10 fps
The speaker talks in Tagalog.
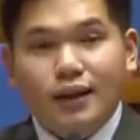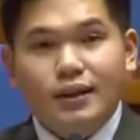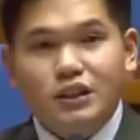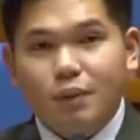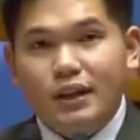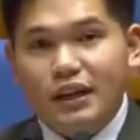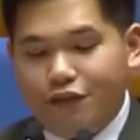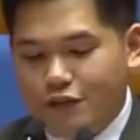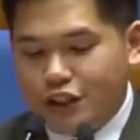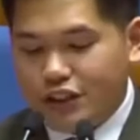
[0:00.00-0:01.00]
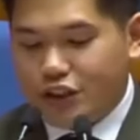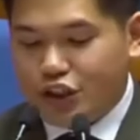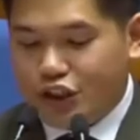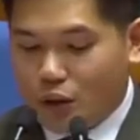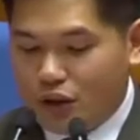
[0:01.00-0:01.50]
This belief just
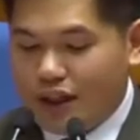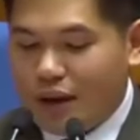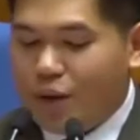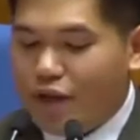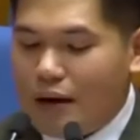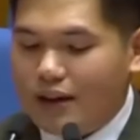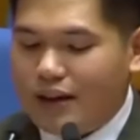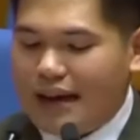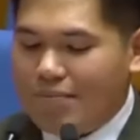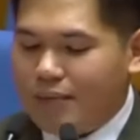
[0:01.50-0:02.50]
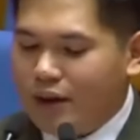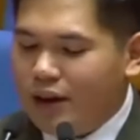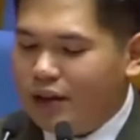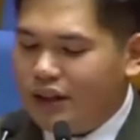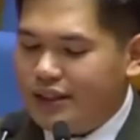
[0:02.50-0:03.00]
shows a profound gap in
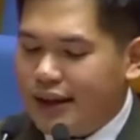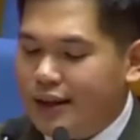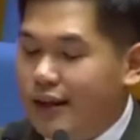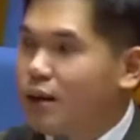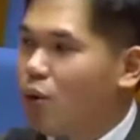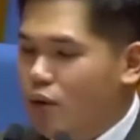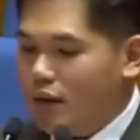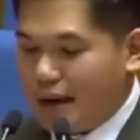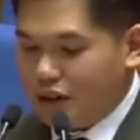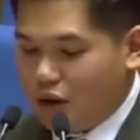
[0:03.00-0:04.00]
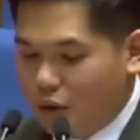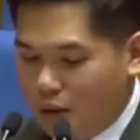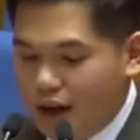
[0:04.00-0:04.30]
understanding the program's goal.